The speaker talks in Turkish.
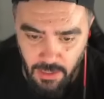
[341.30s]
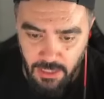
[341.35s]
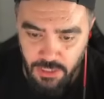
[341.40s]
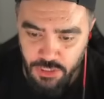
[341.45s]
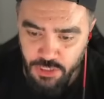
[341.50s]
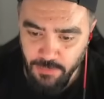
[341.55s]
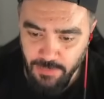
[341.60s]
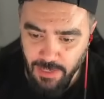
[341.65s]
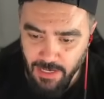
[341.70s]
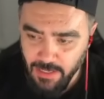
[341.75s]

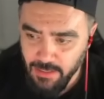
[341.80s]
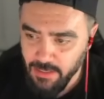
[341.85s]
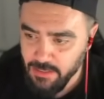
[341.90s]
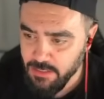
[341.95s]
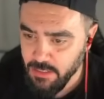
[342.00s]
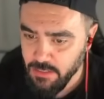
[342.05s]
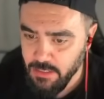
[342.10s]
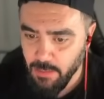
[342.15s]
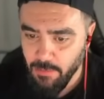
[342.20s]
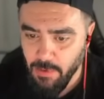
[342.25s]
Şimdi
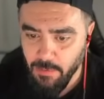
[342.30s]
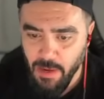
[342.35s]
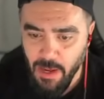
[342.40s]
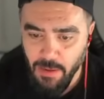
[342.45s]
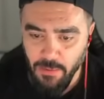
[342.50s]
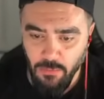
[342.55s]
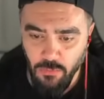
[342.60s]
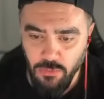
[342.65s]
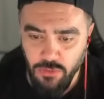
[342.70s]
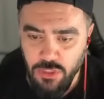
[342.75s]
arkadaşlar tamam
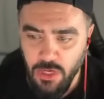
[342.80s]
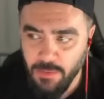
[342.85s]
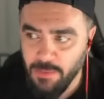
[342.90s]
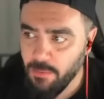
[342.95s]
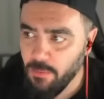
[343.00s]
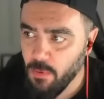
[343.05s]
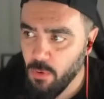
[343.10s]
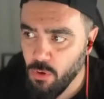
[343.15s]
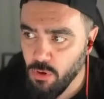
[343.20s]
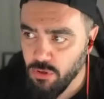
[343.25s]
abim kusura
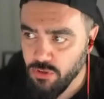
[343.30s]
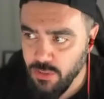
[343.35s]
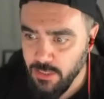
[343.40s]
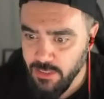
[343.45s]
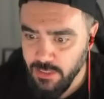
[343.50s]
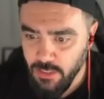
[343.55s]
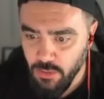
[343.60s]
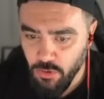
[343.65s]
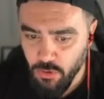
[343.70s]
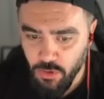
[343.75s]
bakma özür
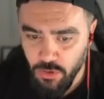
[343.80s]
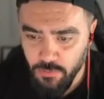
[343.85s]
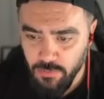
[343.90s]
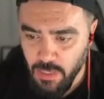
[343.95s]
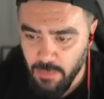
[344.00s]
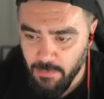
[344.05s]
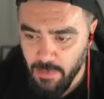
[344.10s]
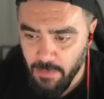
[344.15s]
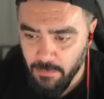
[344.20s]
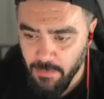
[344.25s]
diliyorum.
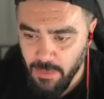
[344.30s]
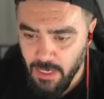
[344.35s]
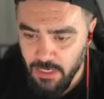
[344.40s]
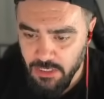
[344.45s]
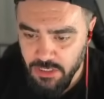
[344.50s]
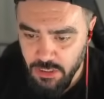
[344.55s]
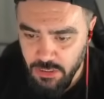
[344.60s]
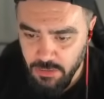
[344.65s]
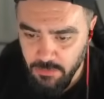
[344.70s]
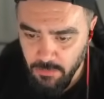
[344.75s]
Tamam
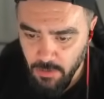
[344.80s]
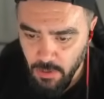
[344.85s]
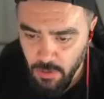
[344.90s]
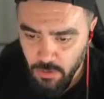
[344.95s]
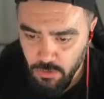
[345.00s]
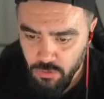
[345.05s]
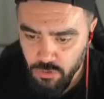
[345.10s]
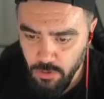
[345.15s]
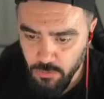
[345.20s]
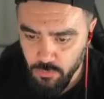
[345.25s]
kaçtım.
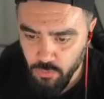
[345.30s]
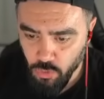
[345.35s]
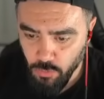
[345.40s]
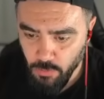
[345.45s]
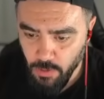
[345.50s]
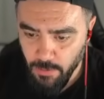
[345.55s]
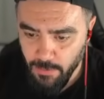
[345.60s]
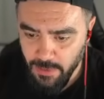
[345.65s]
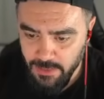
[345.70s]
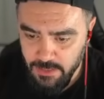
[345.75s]
Şunun
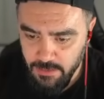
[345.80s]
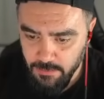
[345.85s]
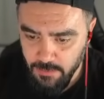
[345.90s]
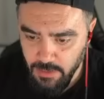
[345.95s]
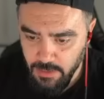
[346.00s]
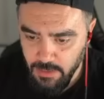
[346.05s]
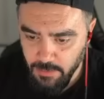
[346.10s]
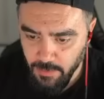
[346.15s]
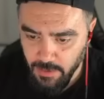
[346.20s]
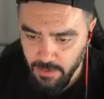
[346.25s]
turboya basayım da
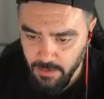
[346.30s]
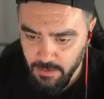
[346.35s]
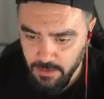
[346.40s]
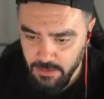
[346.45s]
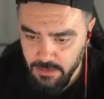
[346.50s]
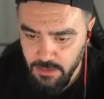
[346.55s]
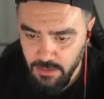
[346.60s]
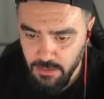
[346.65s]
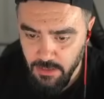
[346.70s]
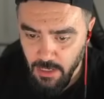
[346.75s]
gideyim
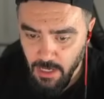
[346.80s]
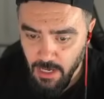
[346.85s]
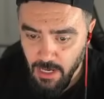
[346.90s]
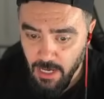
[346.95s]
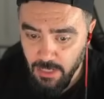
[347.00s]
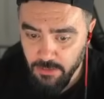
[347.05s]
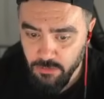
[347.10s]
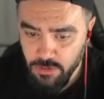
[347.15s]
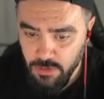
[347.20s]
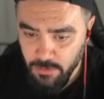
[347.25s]
arkadaşlar.
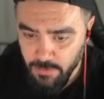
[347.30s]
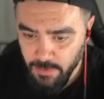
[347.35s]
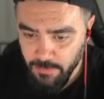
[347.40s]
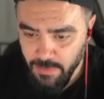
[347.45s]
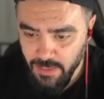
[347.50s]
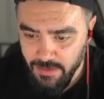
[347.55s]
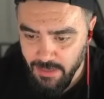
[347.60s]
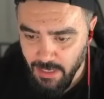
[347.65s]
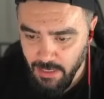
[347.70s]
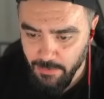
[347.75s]
Hadi o zaman
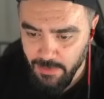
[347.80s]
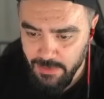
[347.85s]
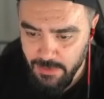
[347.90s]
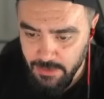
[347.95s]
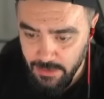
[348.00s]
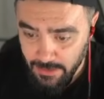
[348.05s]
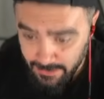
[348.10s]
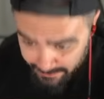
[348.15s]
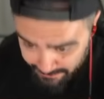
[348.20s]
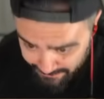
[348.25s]
beni
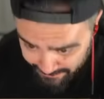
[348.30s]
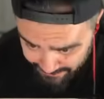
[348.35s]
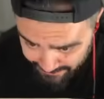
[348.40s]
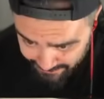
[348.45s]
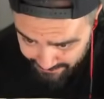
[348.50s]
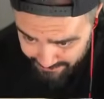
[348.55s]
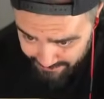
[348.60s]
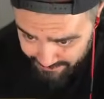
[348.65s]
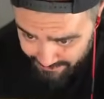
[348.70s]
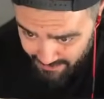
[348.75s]
tanımasınlar.
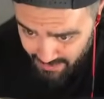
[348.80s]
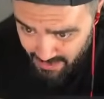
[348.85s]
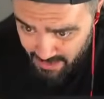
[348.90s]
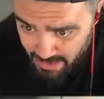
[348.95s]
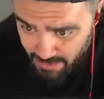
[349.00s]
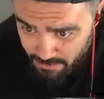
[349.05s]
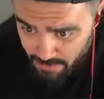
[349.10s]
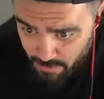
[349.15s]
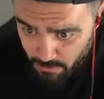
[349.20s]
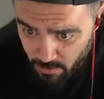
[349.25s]

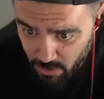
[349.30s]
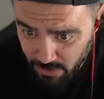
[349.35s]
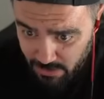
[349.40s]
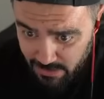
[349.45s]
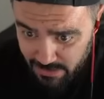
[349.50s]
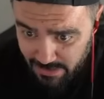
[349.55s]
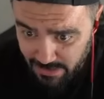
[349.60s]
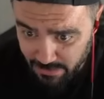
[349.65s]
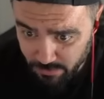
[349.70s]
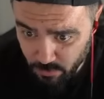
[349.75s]
Ben böyle
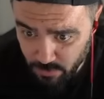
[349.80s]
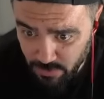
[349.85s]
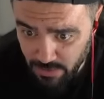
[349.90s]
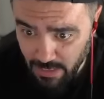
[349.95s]
hızlı buradan